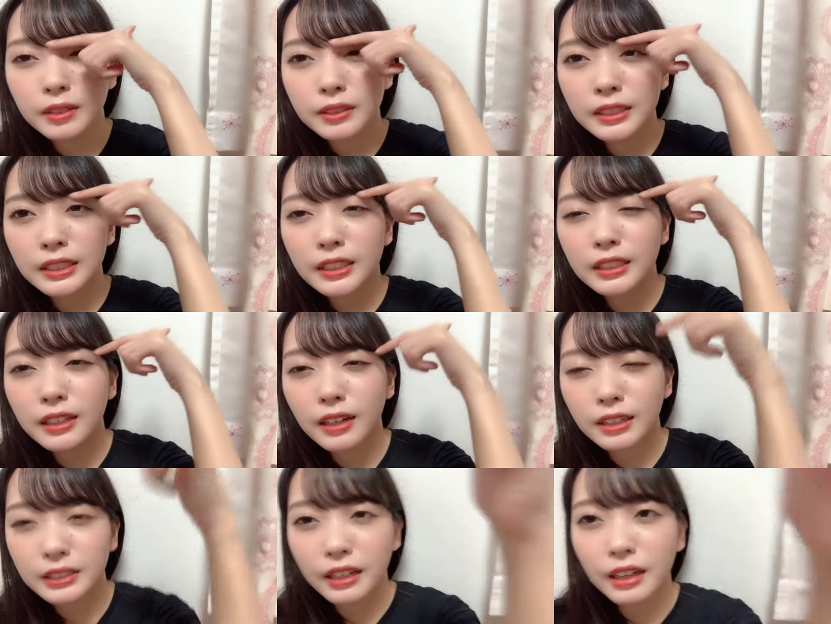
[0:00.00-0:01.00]
日に照
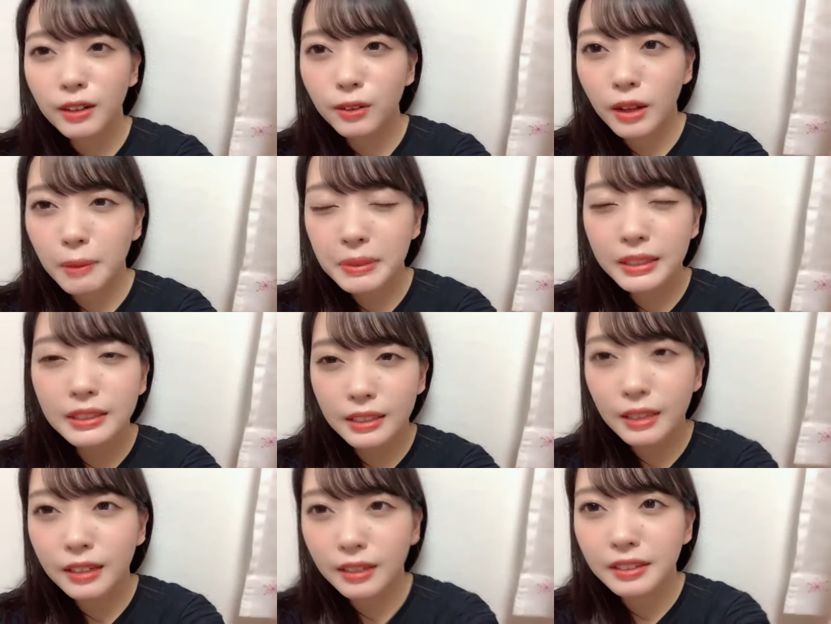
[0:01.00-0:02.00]
らされるのはみん
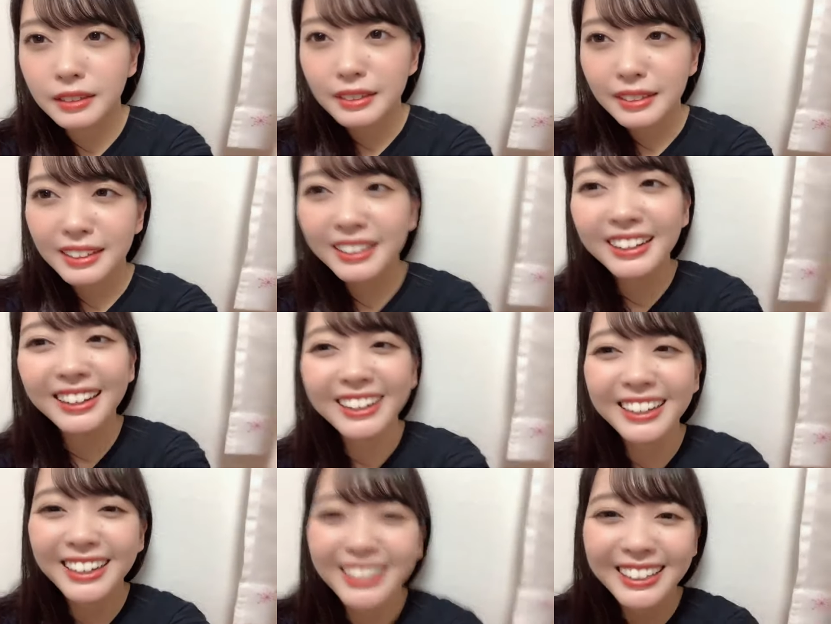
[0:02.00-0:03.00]
なだから
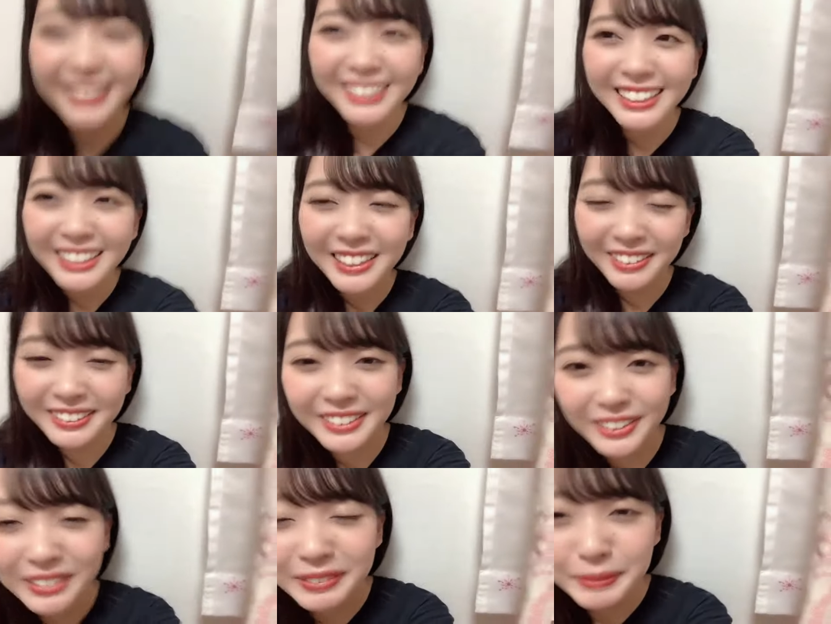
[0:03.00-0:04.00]
ほん
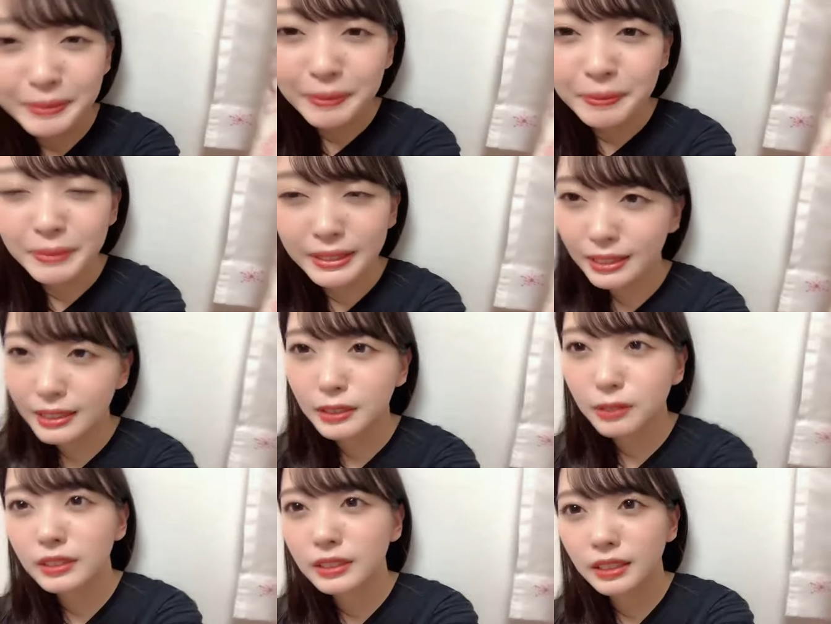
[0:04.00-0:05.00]
とみんな気
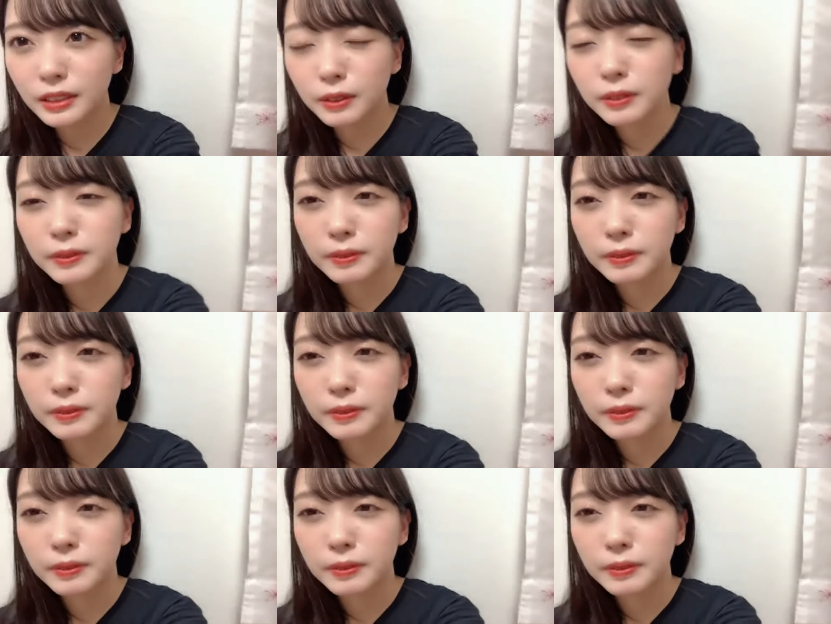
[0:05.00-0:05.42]
をつけてよ